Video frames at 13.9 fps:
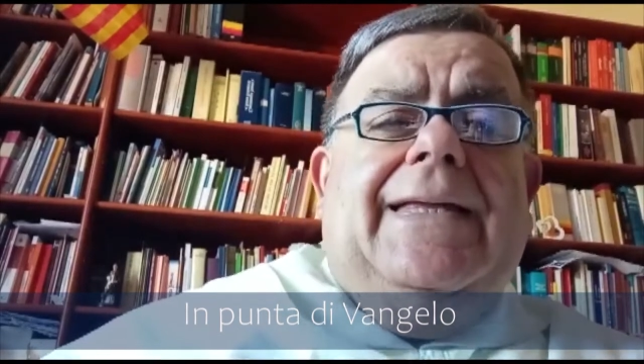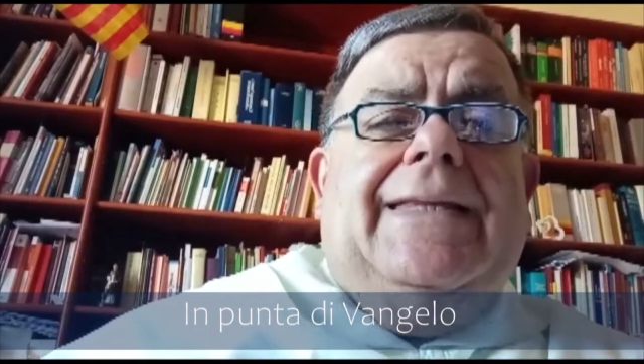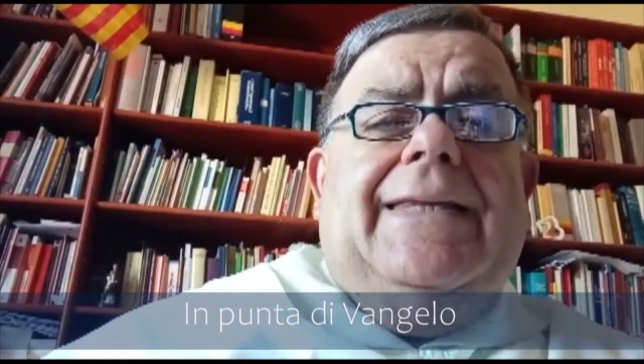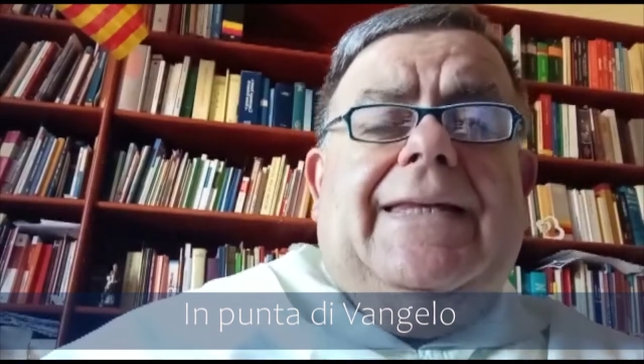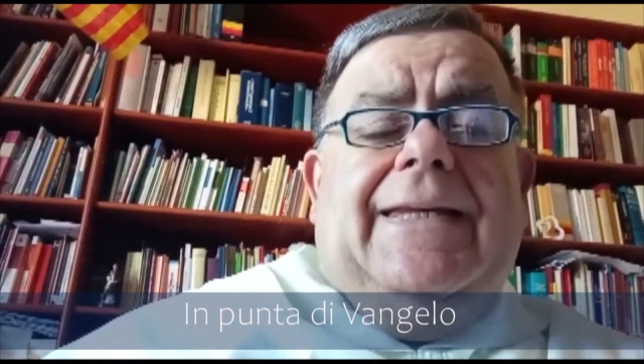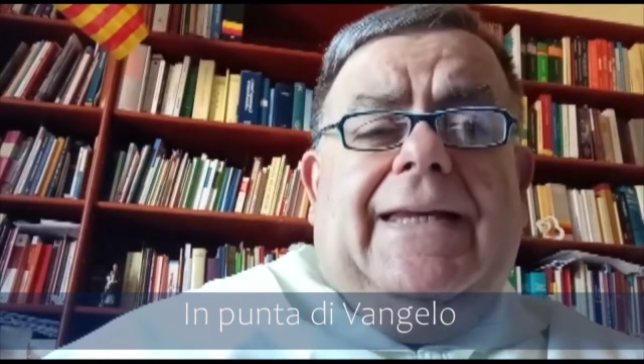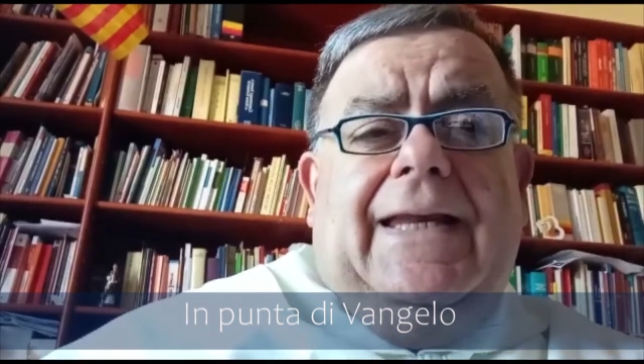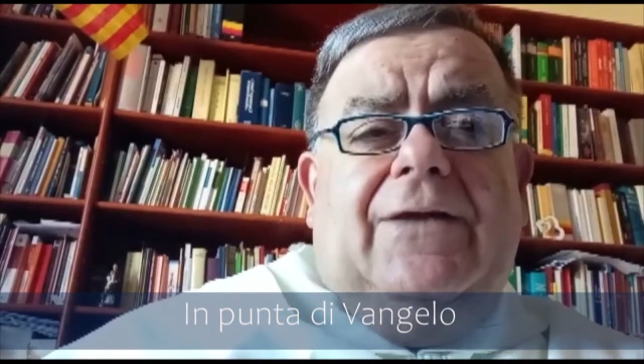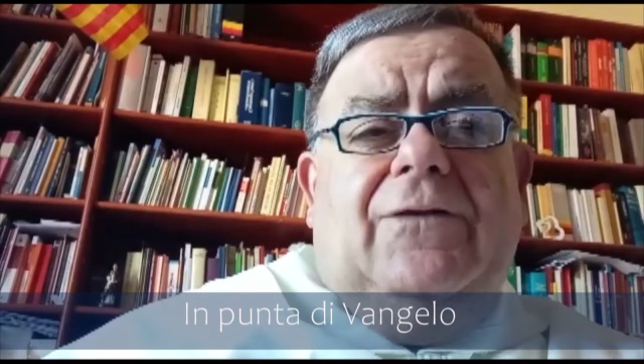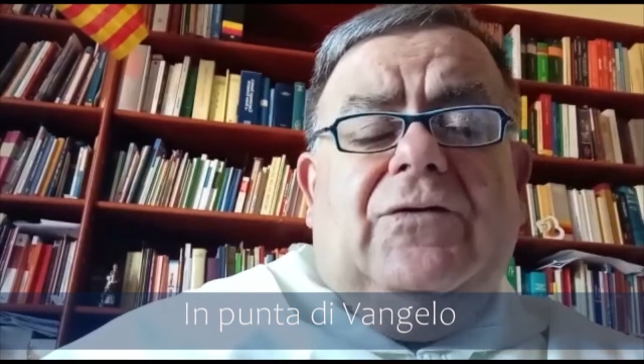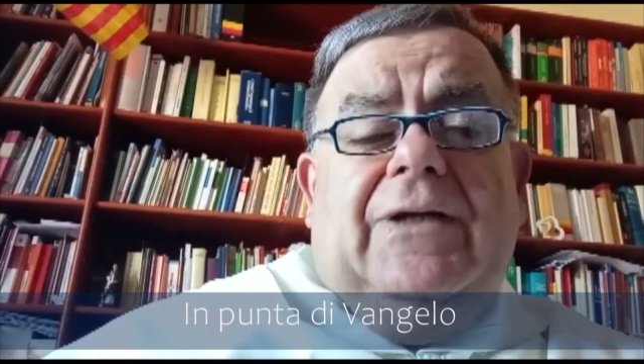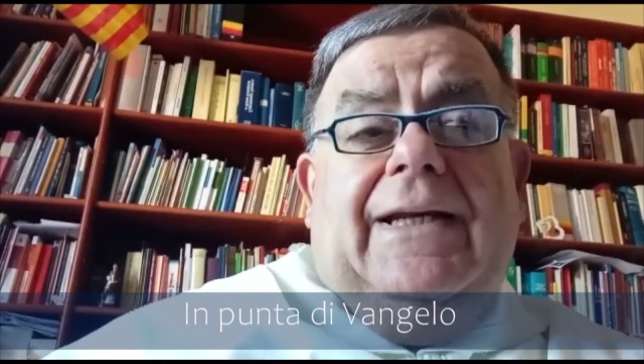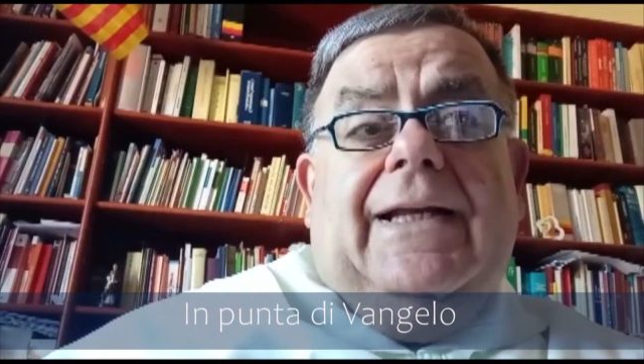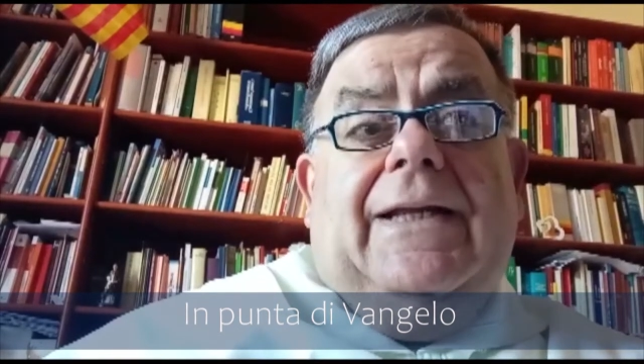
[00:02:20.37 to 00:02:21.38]
di
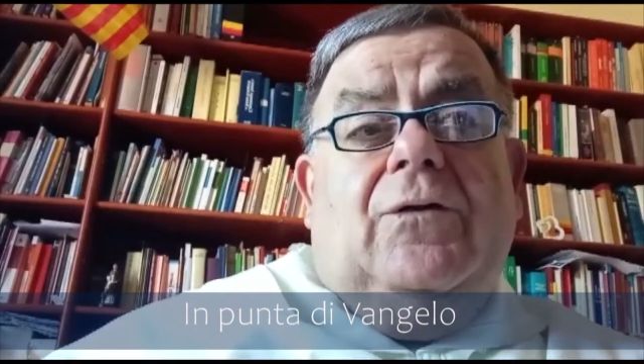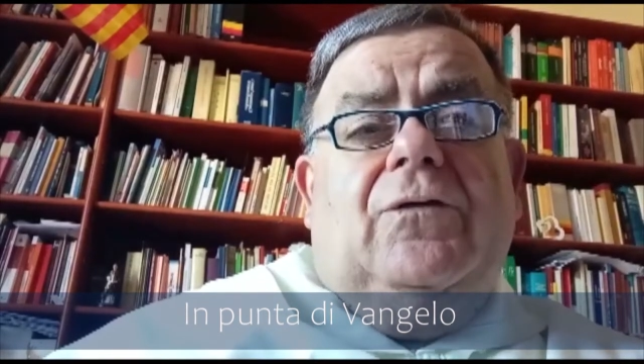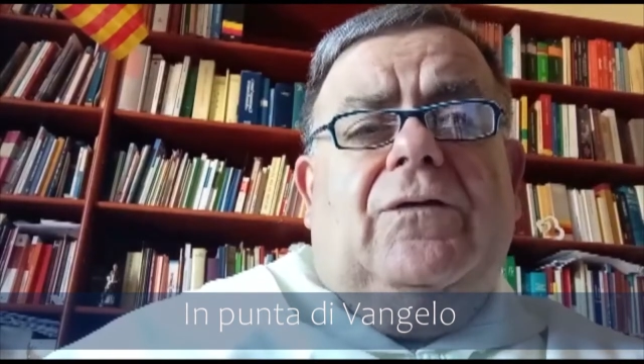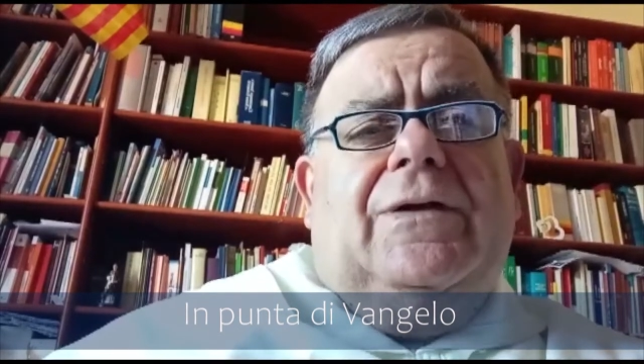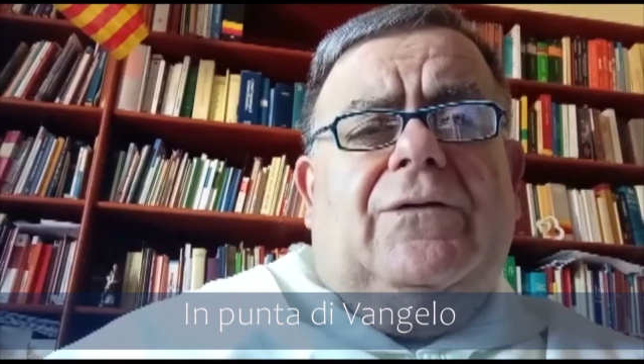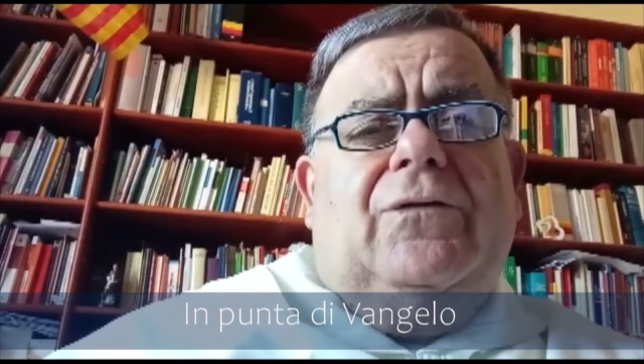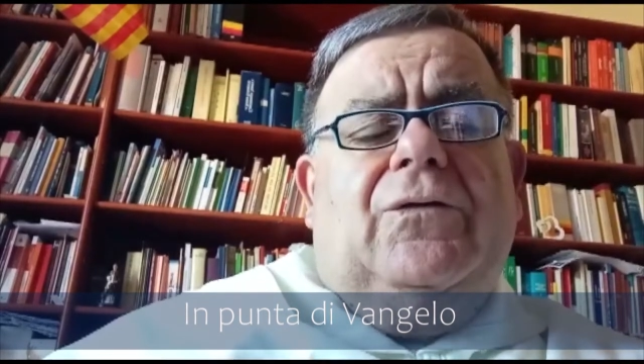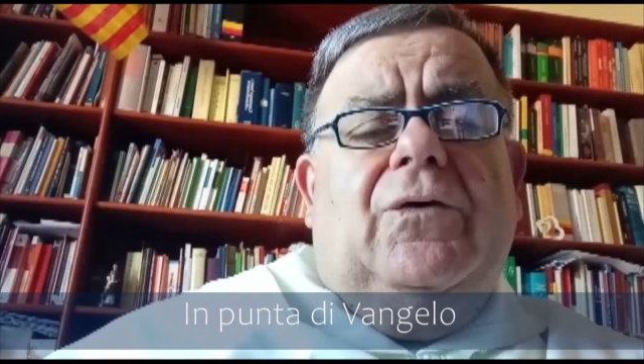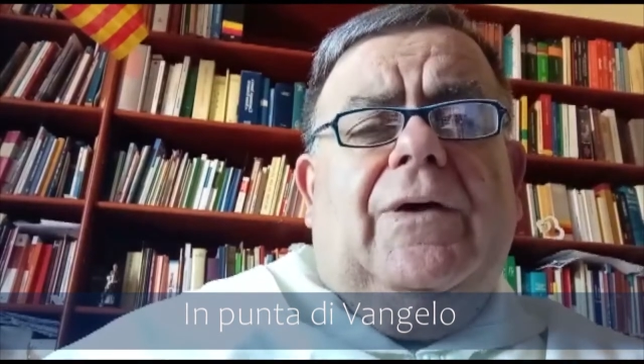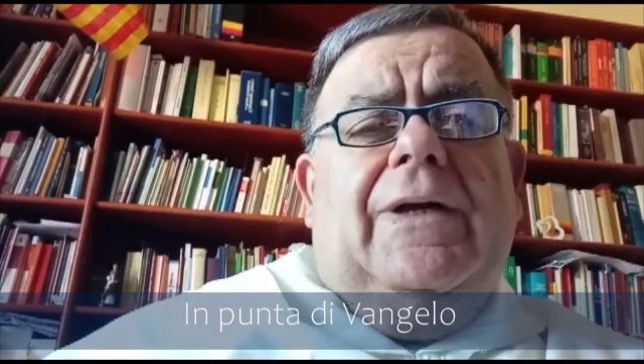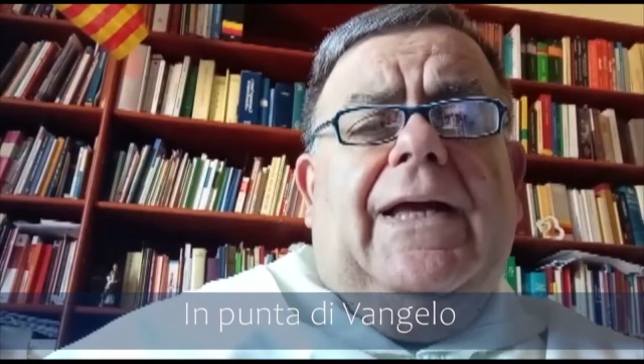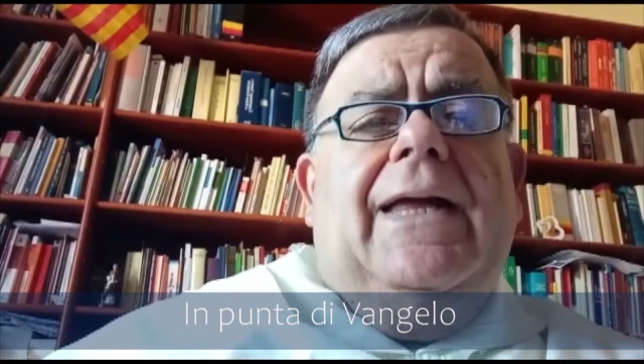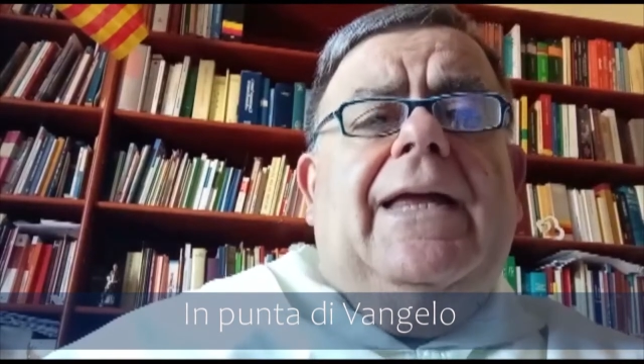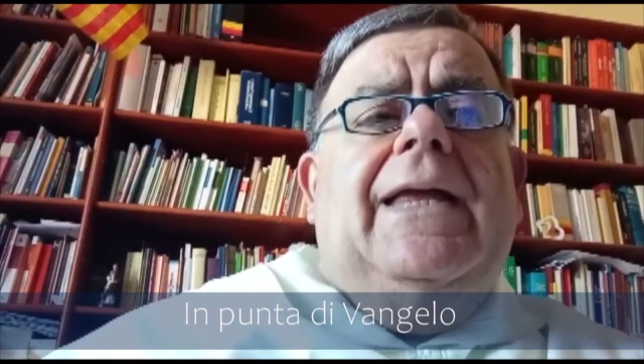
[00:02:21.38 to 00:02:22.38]
rileggere la nostra storia